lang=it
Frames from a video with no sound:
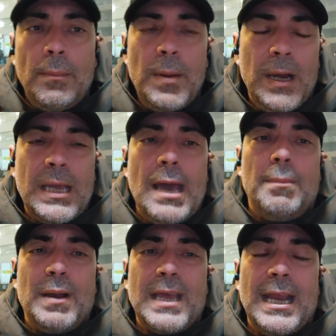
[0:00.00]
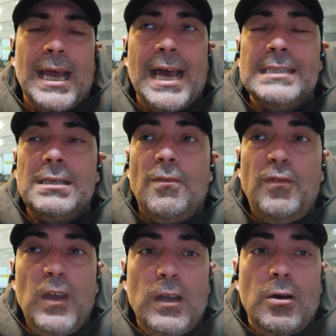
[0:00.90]
perché? Perché ragazzi
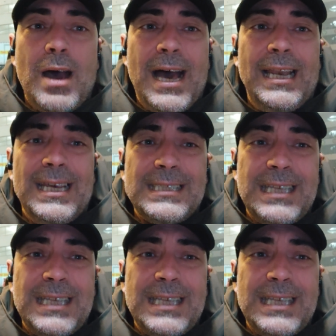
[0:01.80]
fino al